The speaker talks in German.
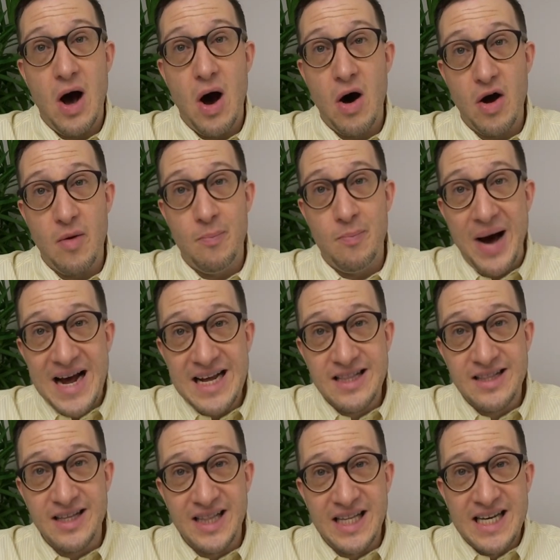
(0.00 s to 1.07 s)

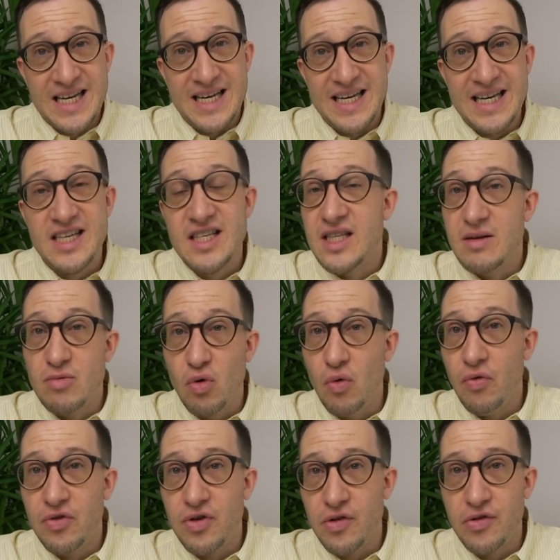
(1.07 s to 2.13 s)
Ähm, Ist im
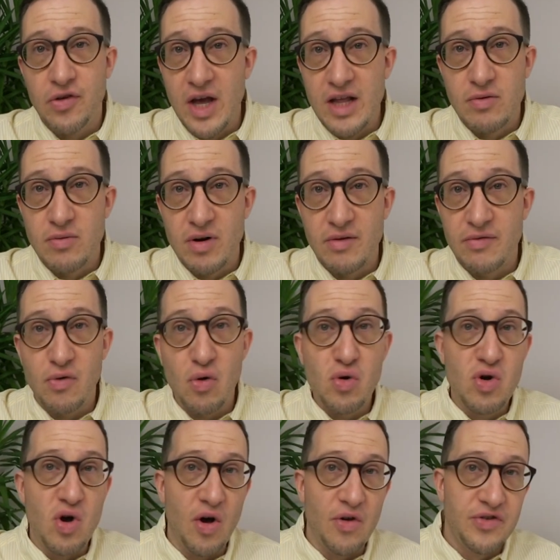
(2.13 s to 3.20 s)
Grundsatz etwa eine
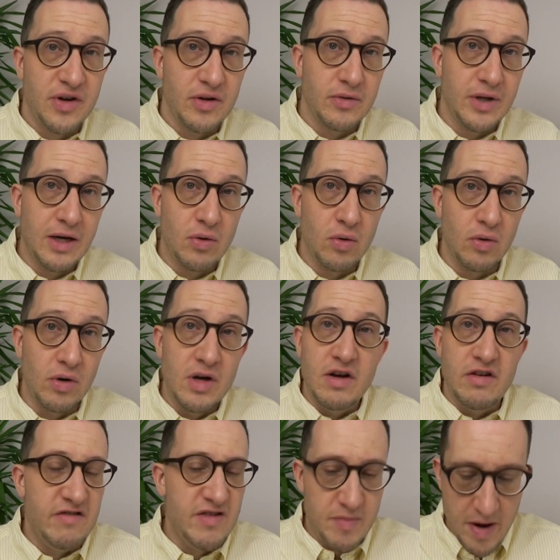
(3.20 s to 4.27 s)
Vollkaskodeckung
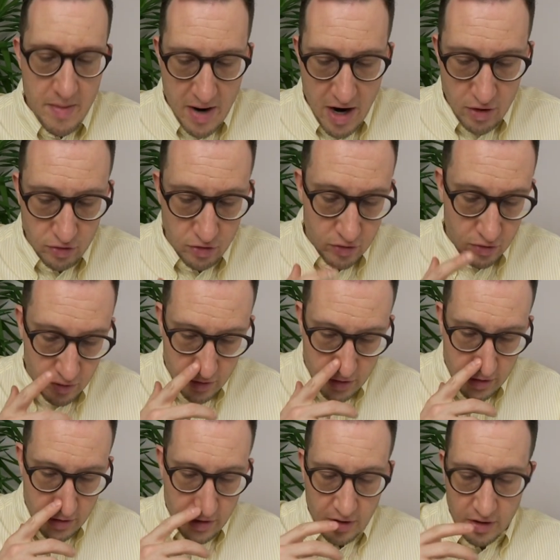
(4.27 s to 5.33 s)
wie beim Auto
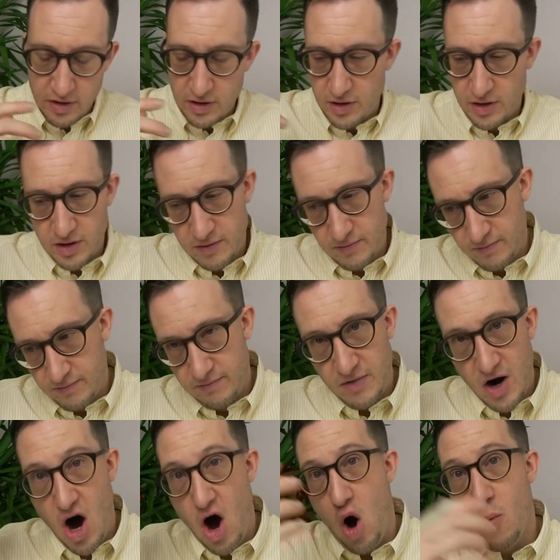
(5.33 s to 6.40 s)
ähm,
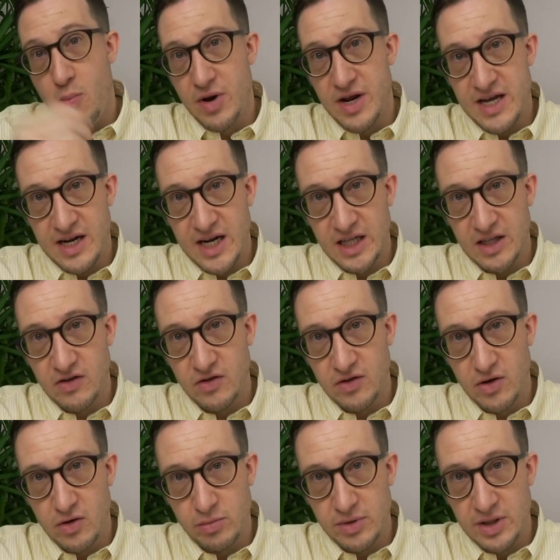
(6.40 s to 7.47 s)
aber hier geht es ja
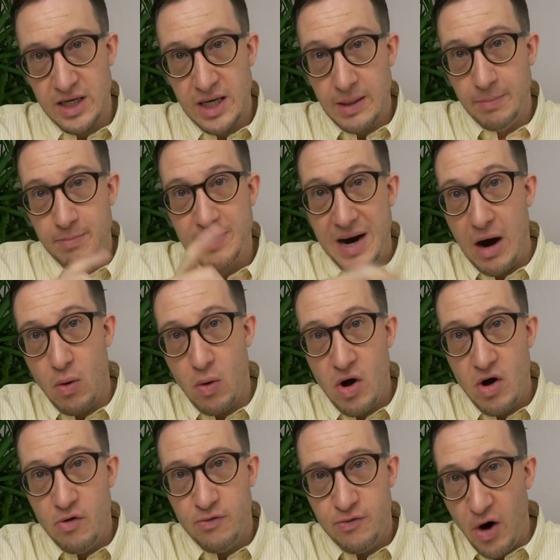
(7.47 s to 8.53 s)
dann um die
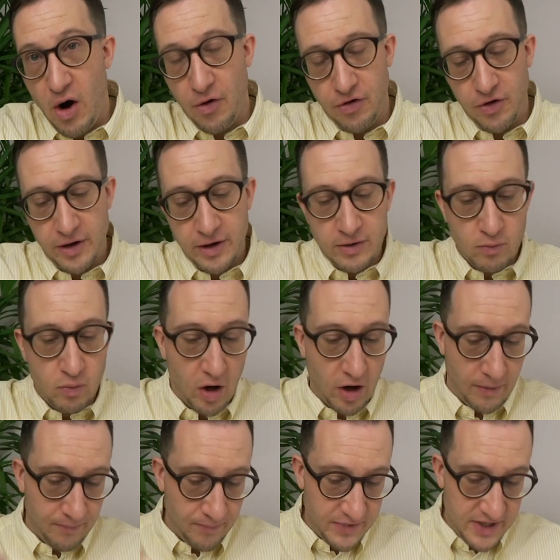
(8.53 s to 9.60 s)
Bauphase.
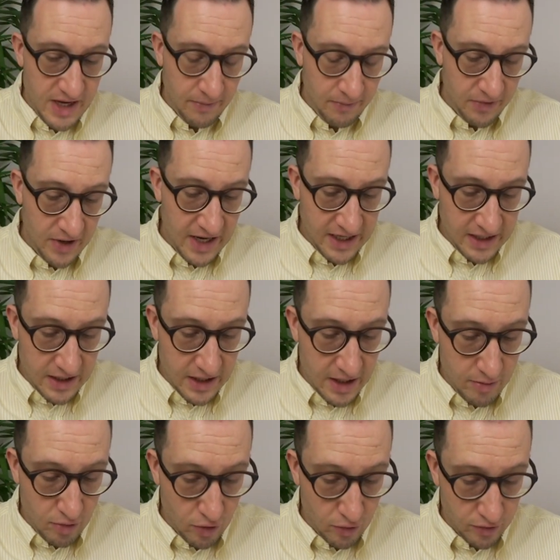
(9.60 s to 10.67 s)
Voilà, die empfehle ich dir
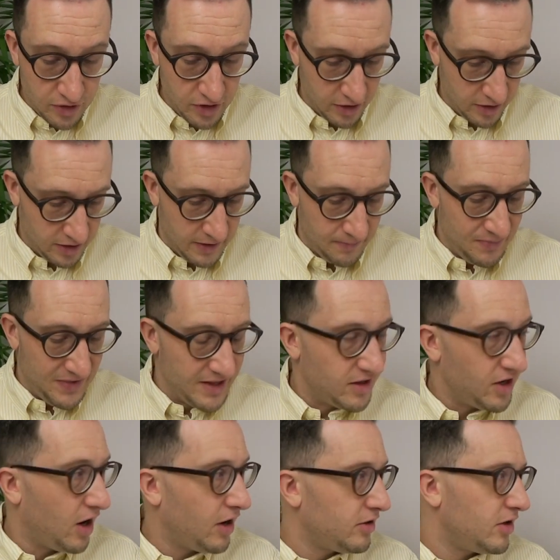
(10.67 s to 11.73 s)
im Grundsatz.
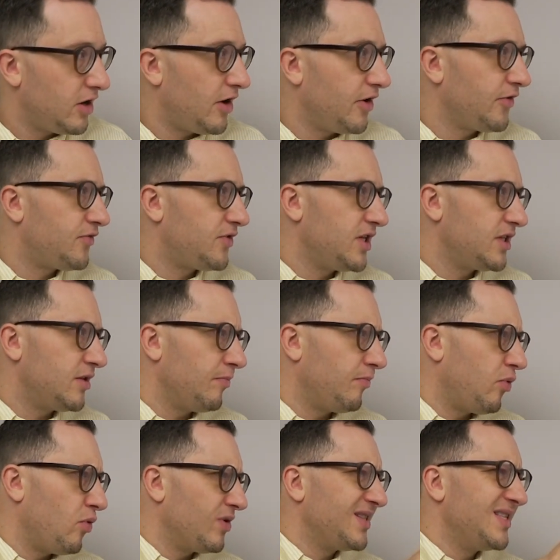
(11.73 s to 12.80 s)
Dann als
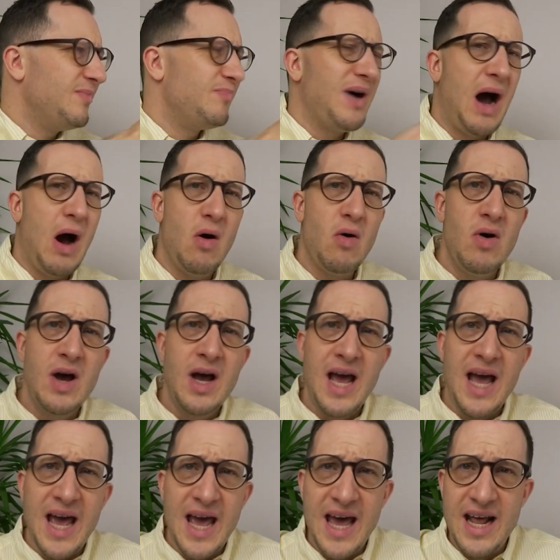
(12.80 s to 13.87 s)
dritten Punkt die
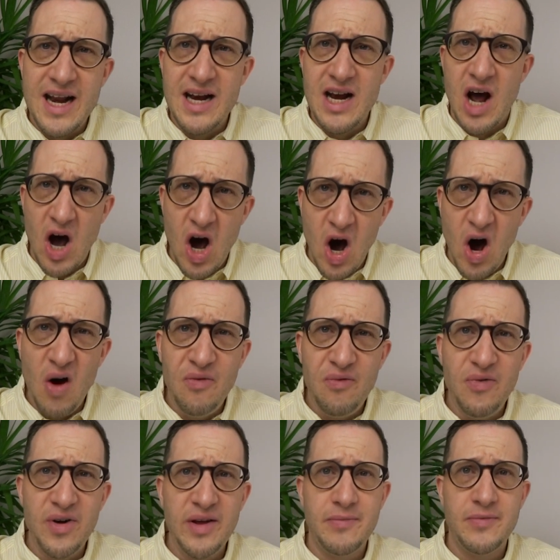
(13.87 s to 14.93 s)
Bauherren
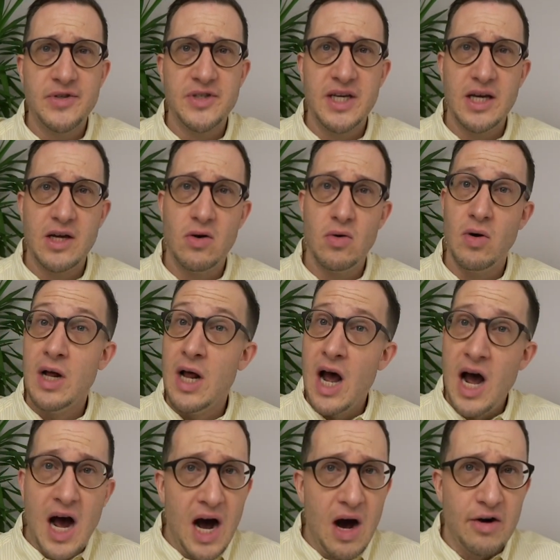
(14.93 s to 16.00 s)
Haftpflichtversicherung.
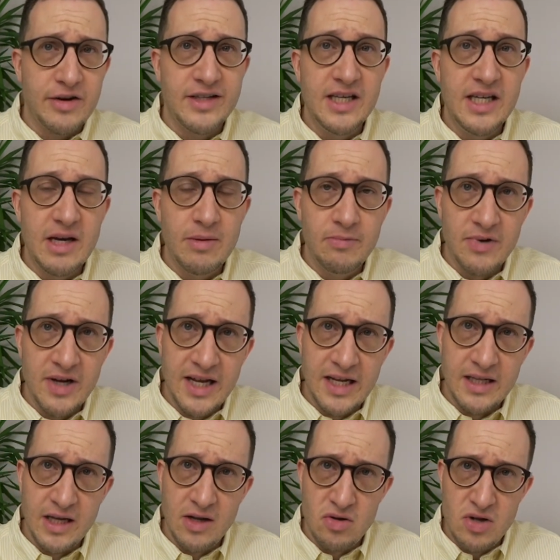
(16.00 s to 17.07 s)
Auch die empfehle
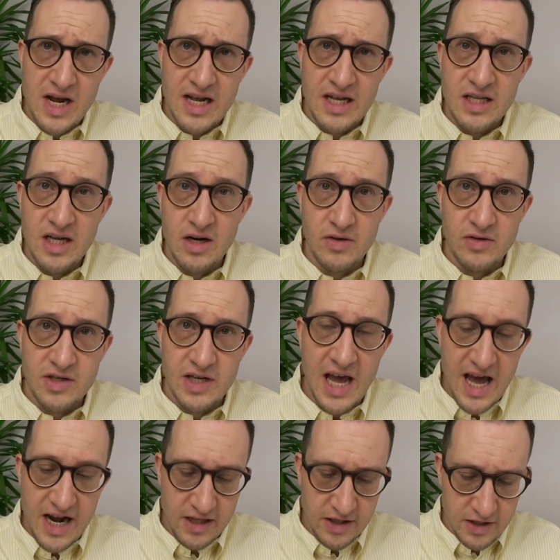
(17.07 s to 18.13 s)
ich dir und lege ich dir ans
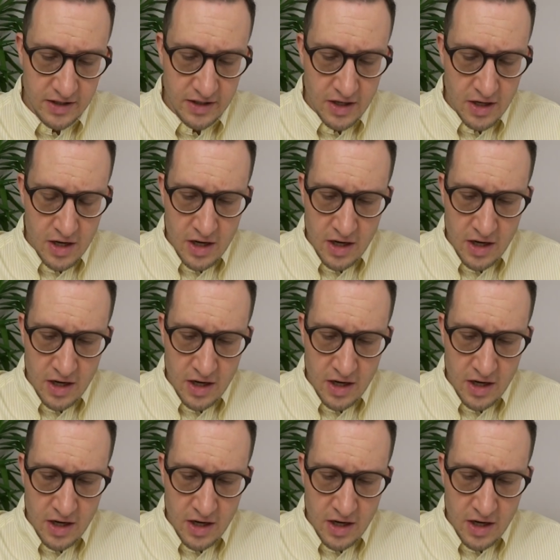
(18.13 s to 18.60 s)
Herzen.